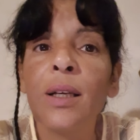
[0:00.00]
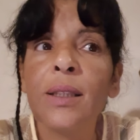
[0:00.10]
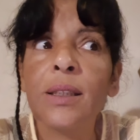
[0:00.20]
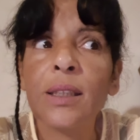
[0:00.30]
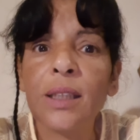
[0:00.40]

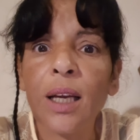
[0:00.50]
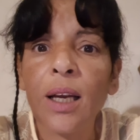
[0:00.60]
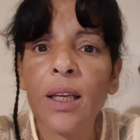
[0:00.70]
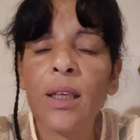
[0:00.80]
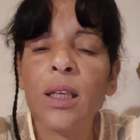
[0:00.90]
Ça ne sert à
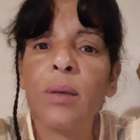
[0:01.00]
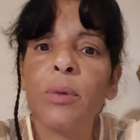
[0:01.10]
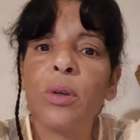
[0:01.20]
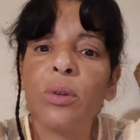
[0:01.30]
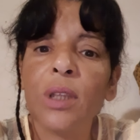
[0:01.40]
rien qu'il
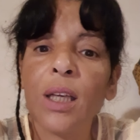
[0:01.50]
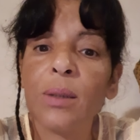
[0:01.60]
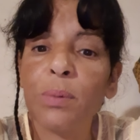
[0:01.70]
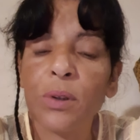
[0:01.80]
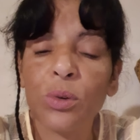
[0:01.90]
me contacte
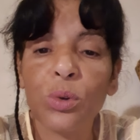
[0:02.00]
parce